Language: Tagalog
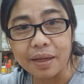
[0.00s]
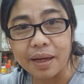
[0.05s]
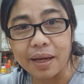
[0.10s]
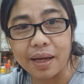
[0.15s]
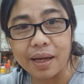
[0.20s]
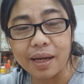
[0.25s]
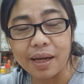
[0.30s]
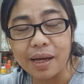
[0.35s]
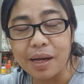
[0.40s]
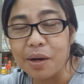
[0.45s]

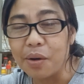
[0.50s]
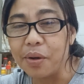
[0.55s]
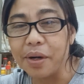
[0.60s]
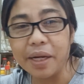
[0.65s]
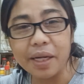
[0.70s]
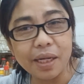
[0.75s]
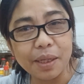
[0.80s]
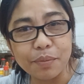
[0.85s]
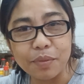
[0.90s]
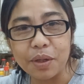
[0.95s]
ha? or
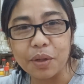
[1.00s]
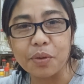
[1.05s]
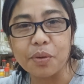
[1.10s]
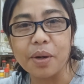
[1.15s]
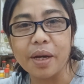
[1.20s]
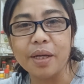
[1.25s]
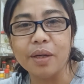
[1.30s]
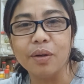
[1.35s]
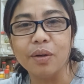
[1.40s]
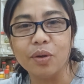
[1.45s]
hindi mo
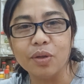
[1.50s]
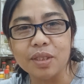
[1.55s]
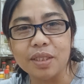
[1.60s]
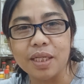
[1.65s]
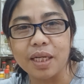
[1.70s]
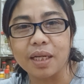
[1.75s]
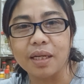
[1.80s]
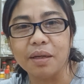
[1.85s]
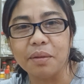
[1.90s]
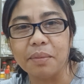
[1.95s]
nakuha yung
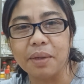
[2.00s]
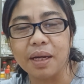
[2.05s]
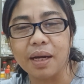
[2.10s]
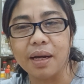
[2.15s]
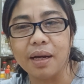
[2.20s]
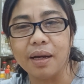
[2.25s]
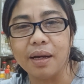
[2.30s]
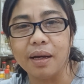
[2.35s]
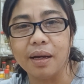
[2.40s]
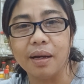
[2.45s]
logic ng
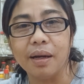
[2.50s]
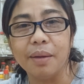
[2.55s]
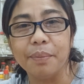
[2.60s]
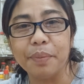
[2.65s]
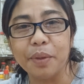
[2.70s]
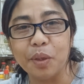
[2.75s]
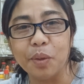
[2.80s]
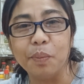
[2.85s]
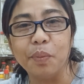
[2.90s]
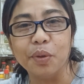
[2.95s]
mga
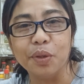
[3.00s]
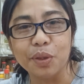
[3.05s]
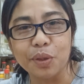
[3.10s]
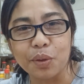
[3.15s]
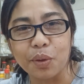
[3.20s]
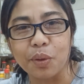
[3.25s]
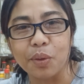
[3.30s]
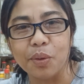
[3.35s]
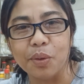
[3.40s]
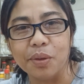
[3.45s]

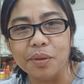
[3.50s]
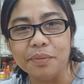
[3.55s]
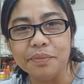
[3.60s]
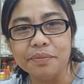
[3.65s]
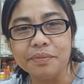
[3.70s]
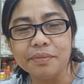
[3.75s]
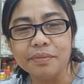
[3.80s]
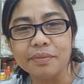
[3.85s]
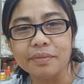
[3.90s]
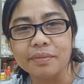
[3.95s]
pinupunto ko
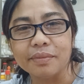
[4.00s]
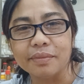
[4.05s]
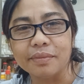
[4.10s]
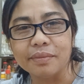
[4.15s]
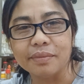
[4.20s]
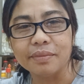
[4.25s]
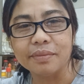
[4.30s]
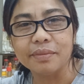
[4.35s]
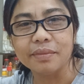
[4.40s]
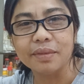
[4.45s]

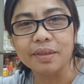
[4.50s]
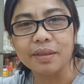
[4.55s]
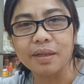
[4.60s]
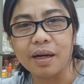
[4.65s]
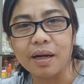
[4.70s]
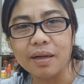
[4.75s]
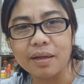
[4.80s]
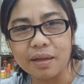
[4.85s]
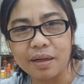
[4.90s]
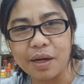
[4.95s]
Hmm?
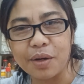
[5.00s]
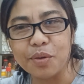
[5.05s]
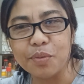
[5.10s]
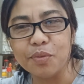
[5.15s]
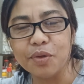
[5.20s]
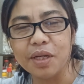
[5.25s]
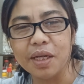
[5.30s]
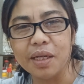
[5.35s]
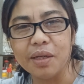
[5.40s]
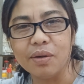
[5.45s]
Ang ano
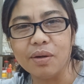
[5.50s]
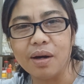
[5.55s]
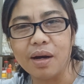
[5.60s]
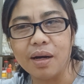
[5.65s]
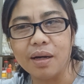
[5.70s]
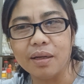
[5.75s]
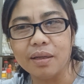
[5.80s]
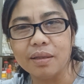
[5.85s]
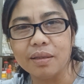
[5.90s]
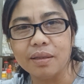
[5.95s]
mo din, no?
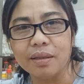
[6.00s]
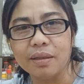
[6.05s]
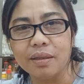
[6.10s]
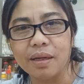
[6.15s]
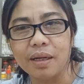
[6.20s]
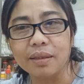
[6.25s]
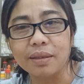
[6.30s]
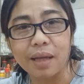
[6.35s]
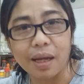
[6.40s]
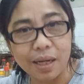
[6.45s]
Ang,
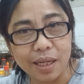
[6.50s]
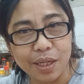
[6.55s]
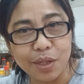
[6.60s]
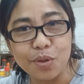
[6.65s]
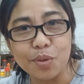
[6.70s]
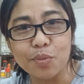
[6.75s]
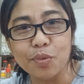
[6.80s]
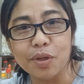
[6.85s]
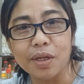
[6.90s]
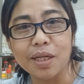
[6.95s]
ang
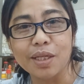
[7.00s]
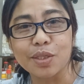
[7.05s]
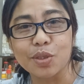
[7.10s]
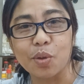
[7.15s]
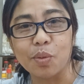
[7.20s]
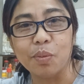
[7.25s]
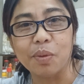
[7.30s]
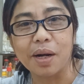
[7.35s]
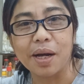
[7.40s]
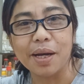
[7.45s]
talino mo din
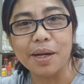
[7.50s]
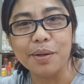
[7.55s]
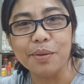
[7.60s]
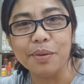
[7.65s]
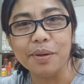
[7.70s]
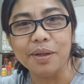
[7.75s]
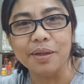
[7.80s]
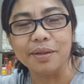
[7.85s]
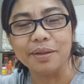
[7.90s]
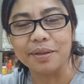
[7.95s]
sobra,
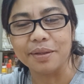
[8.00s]
no?